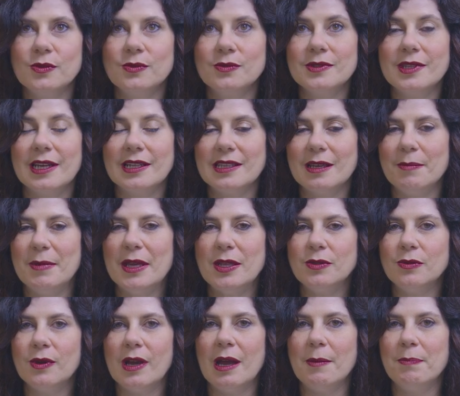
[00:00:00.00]
um
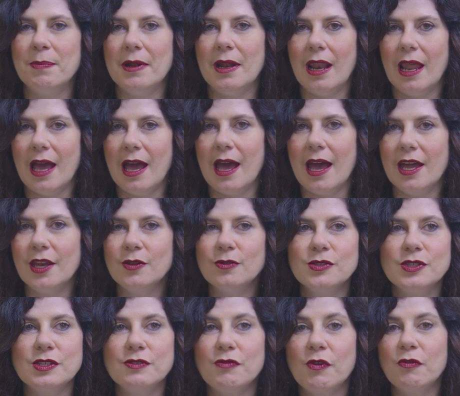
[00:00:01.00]
tratamento capilar e
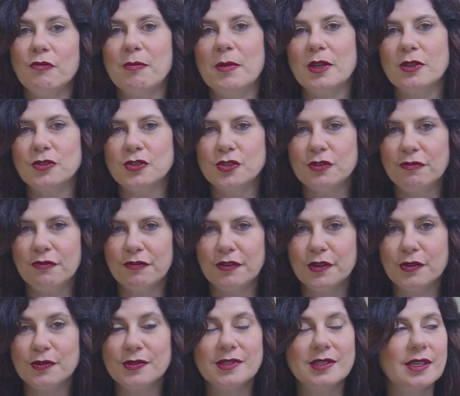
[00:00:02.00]
um desenvolvimento de
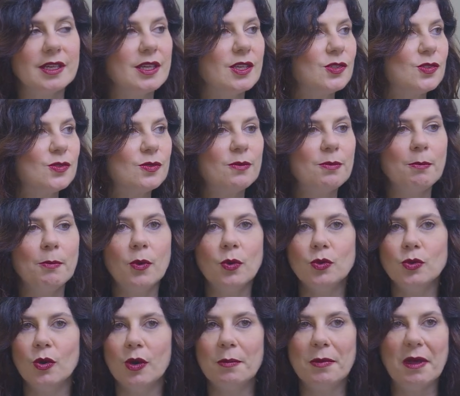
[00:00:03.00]
fios. E isso
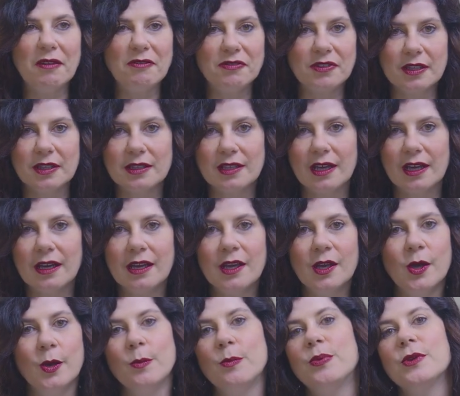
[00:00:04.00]
mudou minha vida,
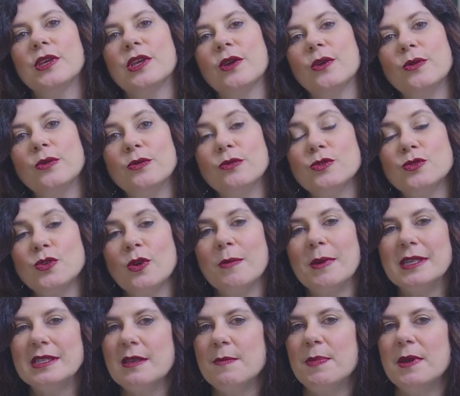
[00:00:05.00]
porque eu não sou
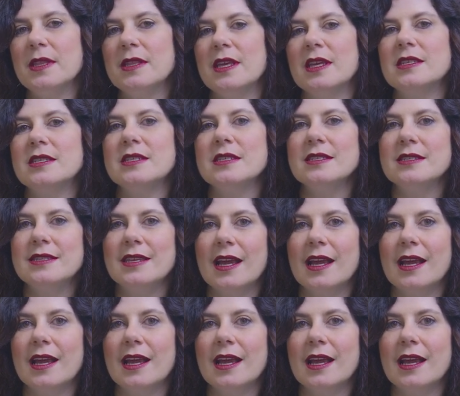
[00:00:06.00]
mais dependente de